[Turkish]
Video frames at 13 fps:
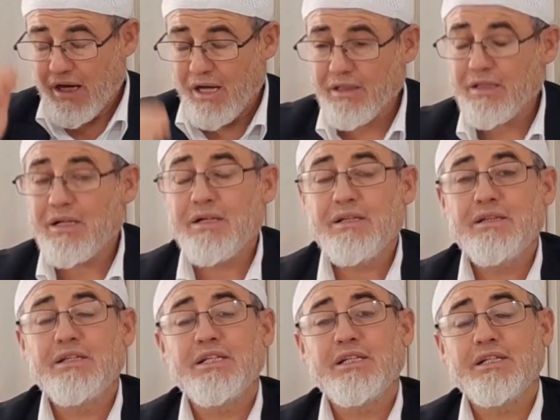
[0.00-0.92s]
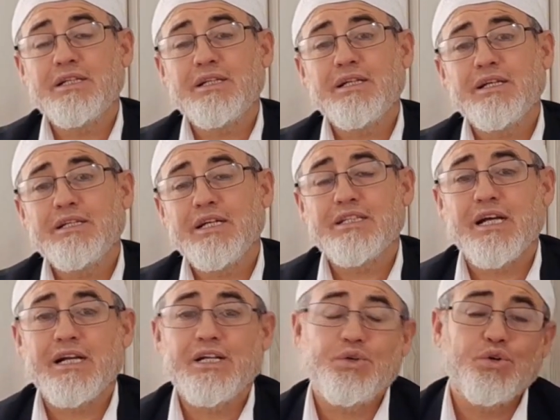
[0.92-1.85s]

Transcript: Allah'ın dinini yeterli